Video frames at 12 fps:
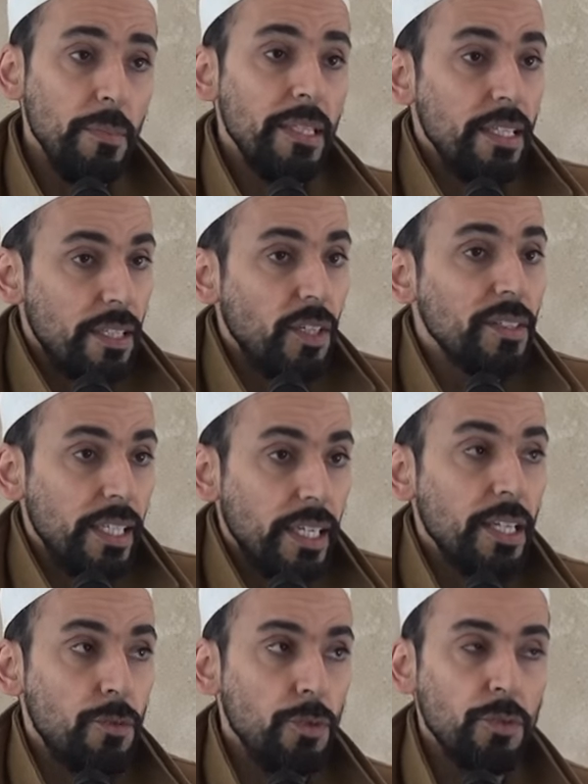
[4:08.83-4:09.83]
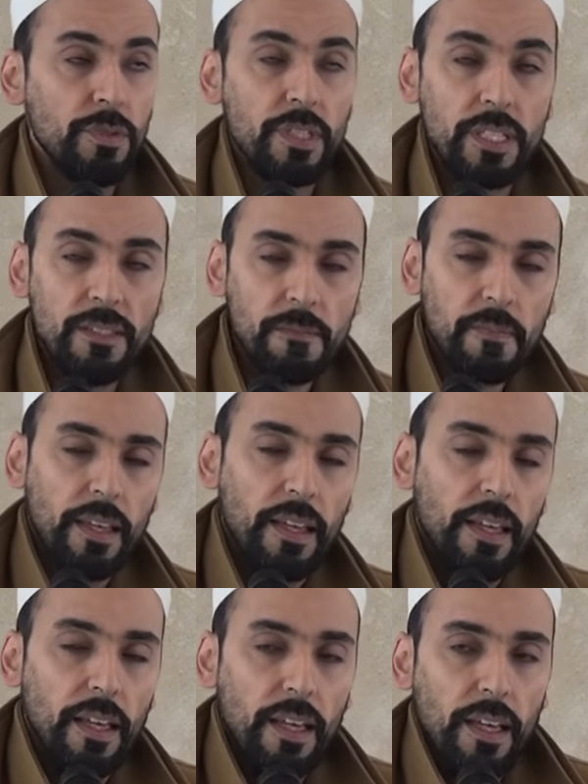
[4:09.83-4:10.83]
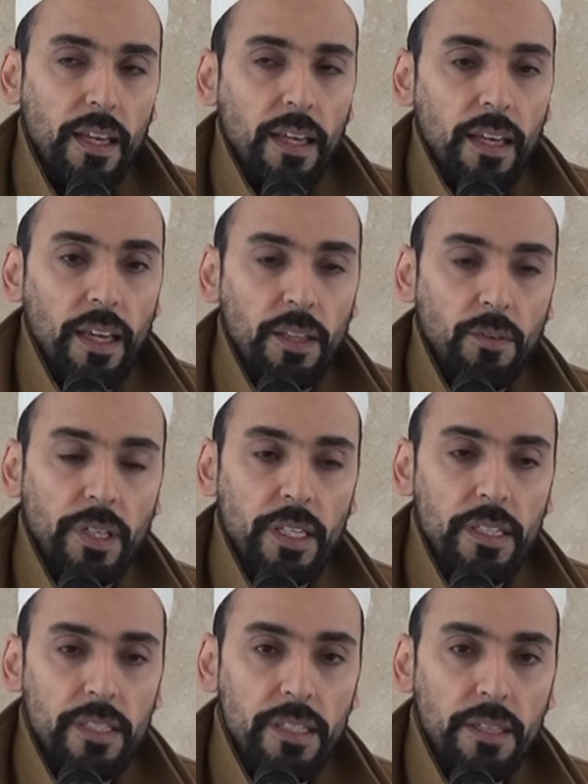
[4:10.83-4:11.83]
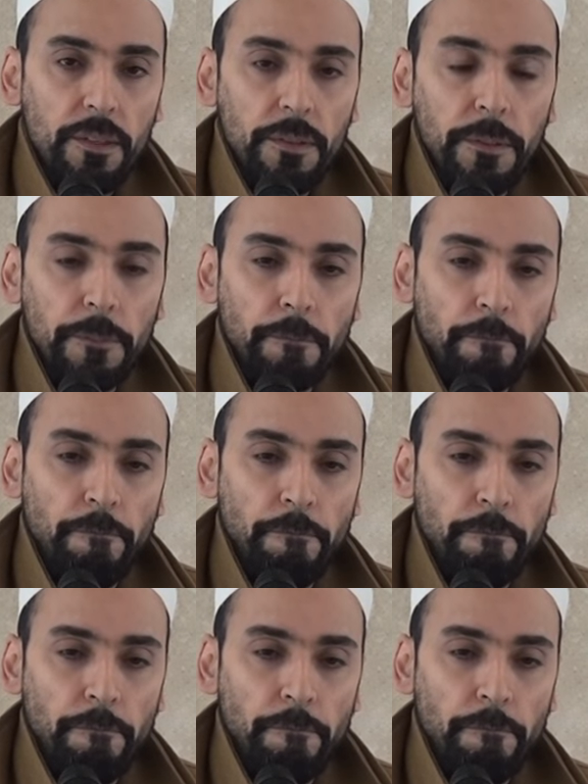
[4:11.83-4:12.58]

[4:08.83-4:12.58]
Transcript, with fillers: mais des temps d'écriture aussi. Et donc il dit que